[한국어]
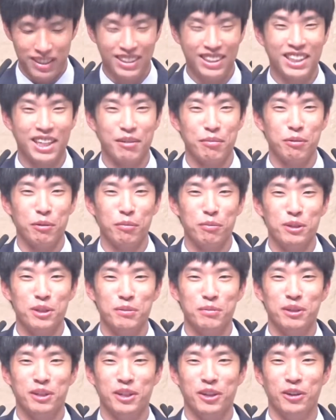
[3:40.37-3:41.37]
응답
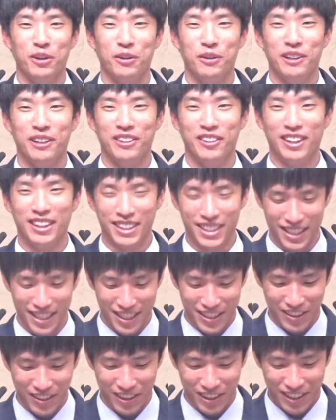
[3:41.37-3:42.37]
없음을 경험한 것
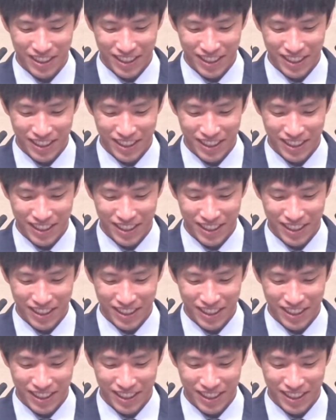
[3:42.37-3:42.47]
같은데요.